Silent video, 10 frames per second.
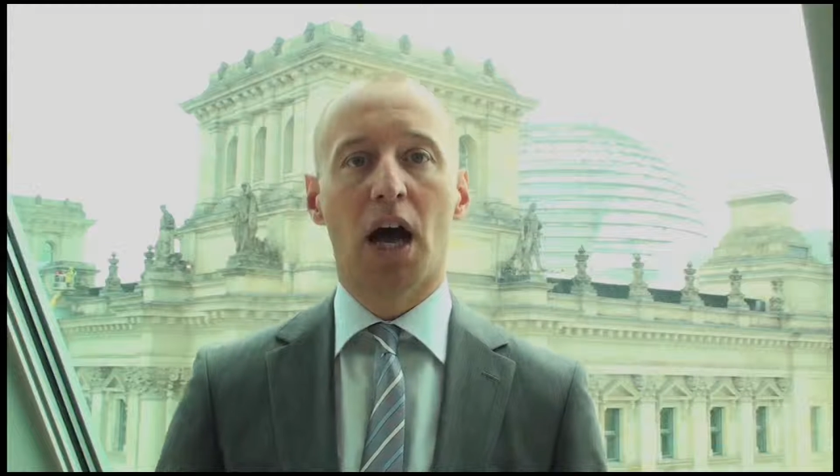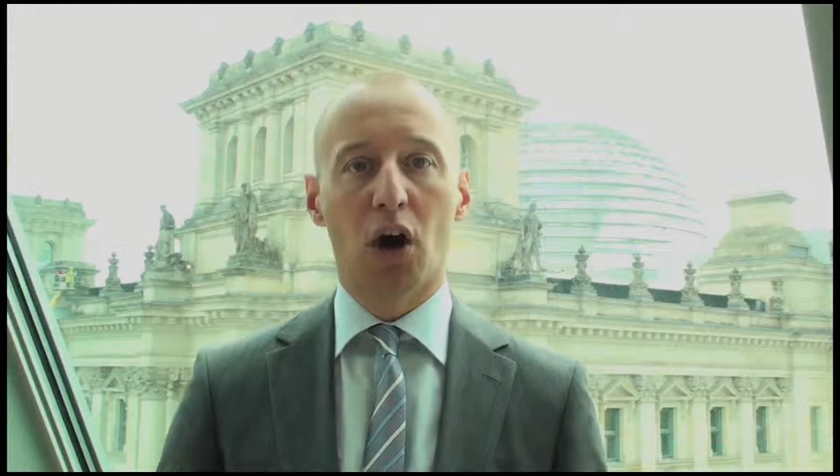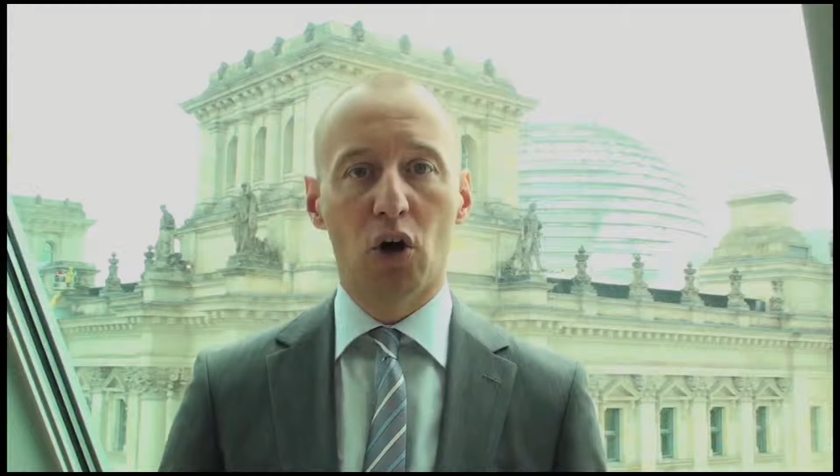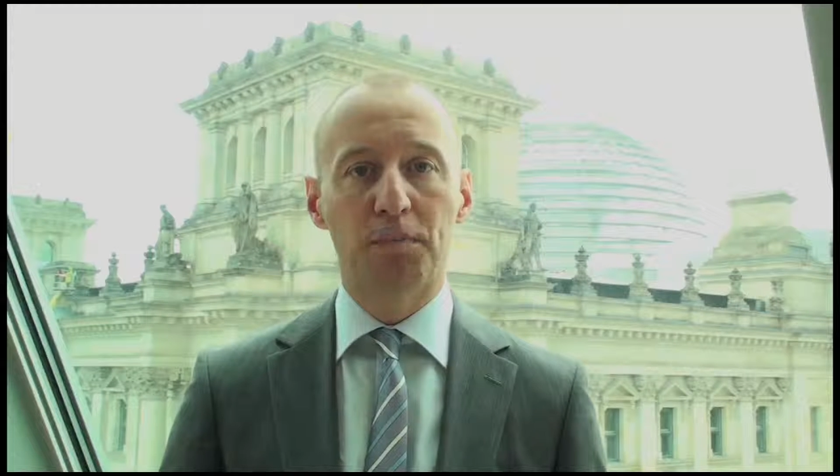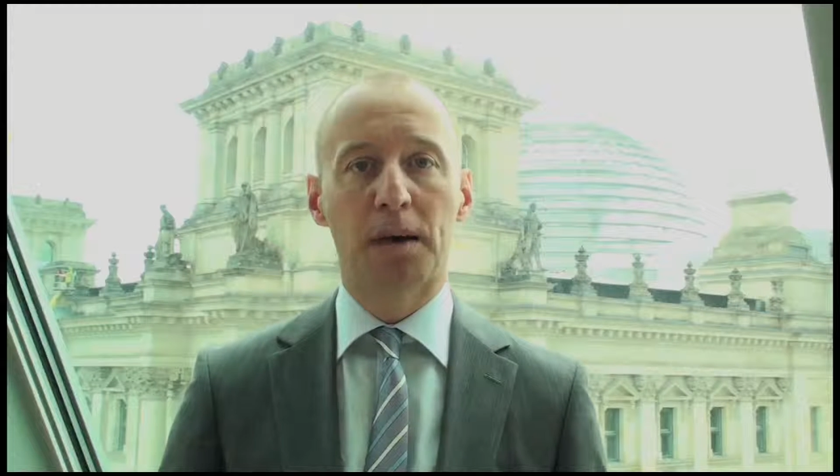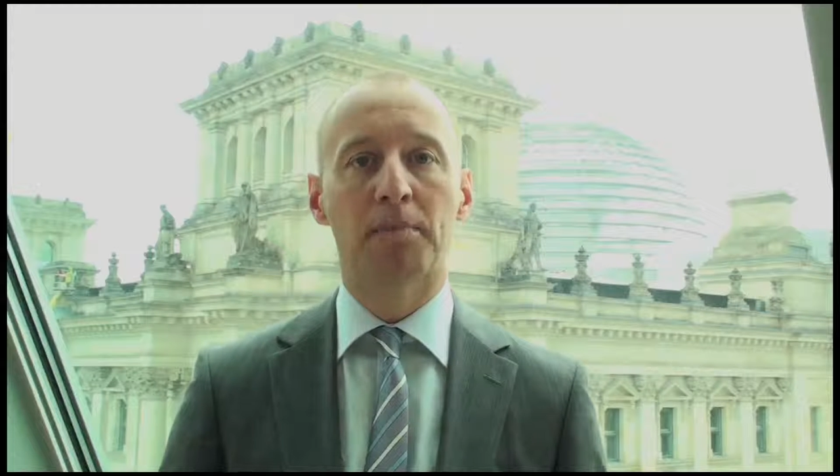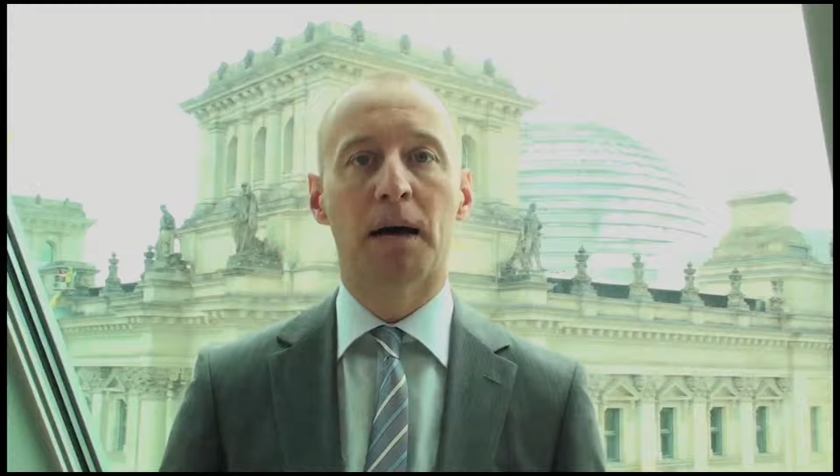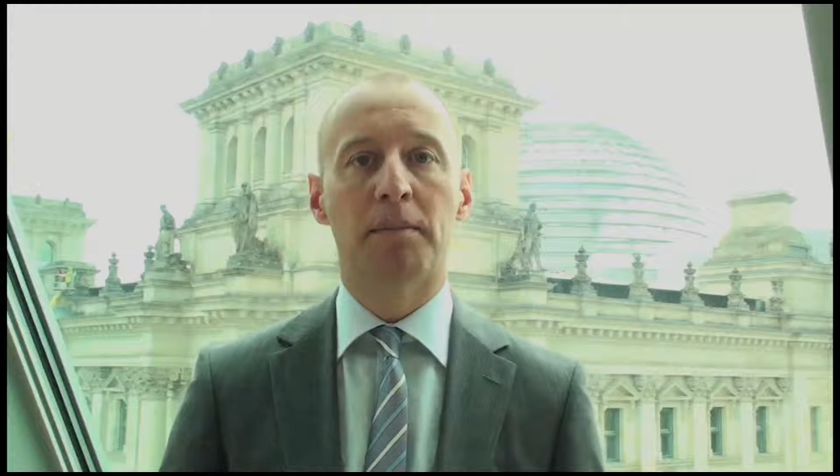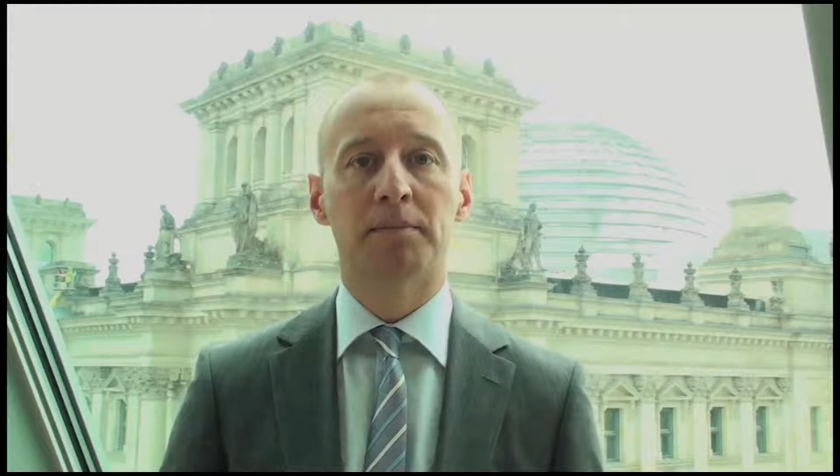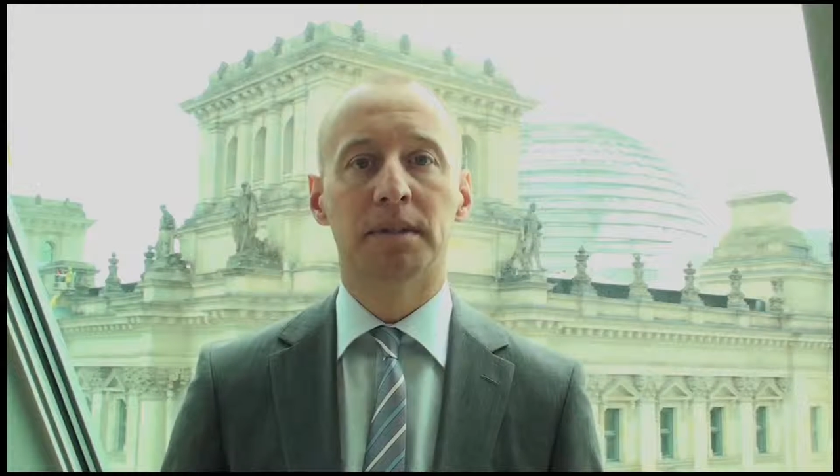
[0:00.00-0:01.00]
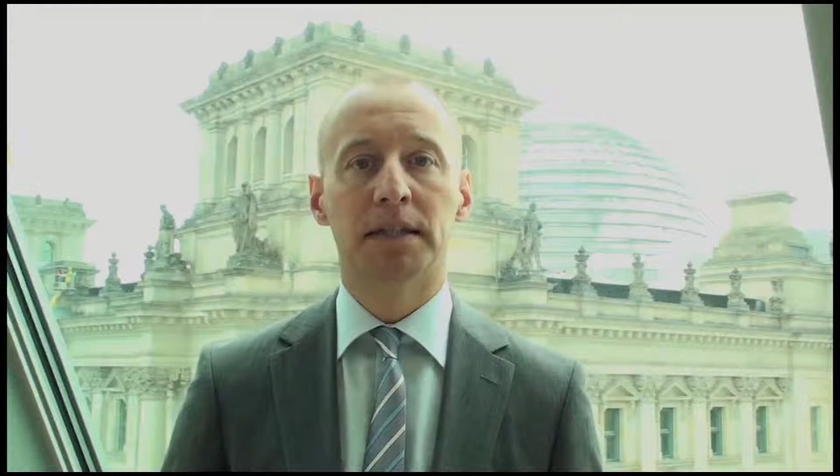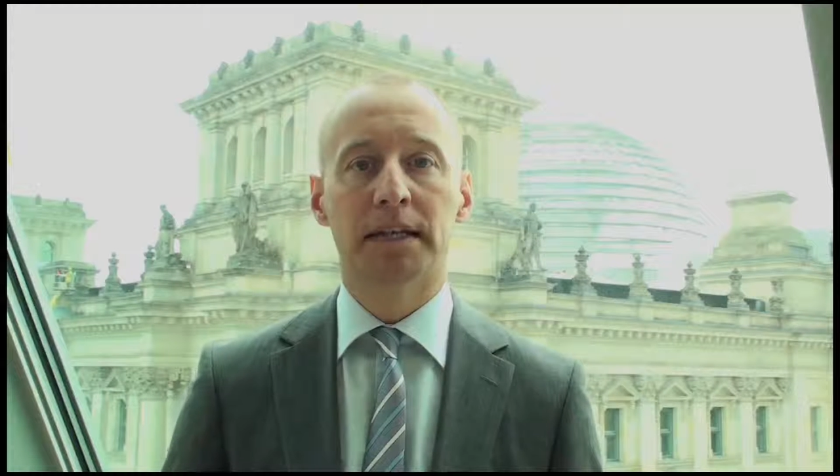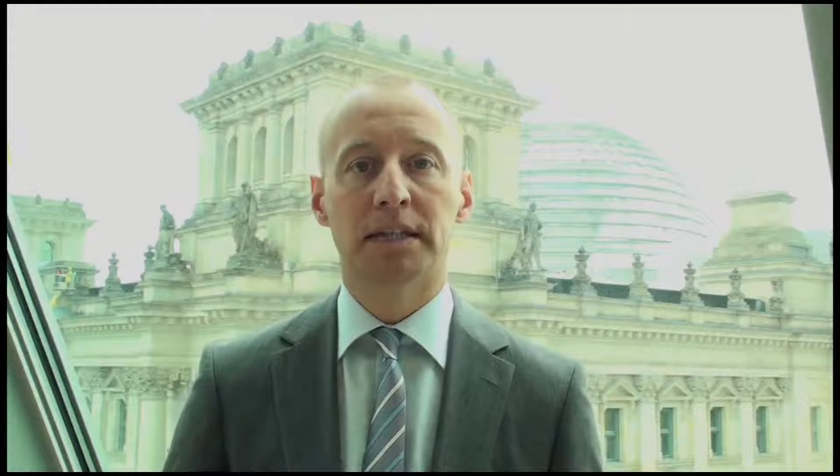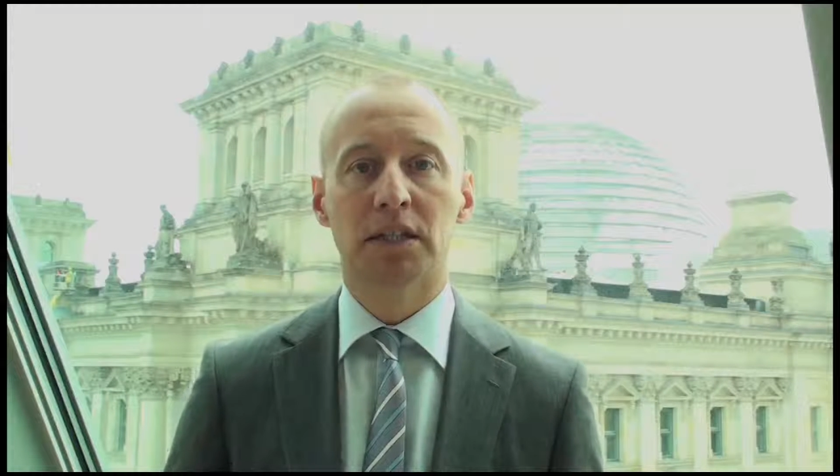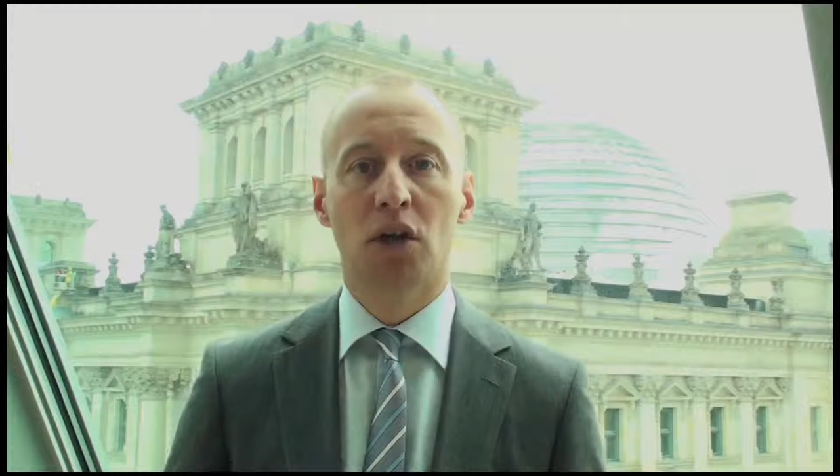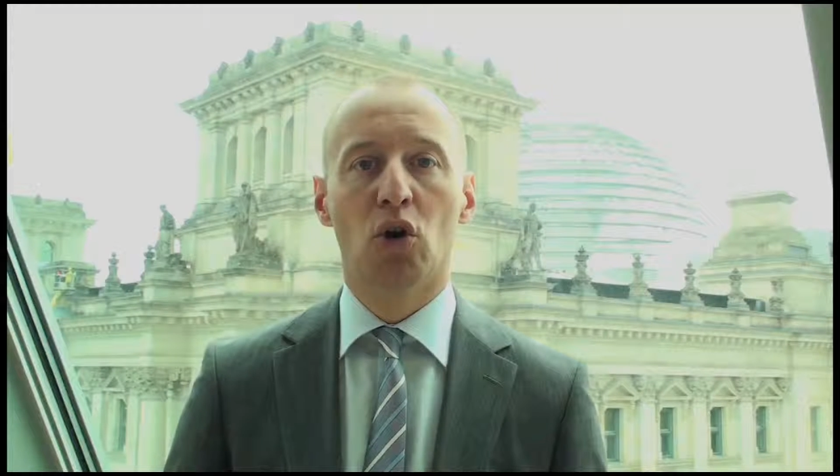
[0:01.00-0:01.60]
auch beim Beamtenrecht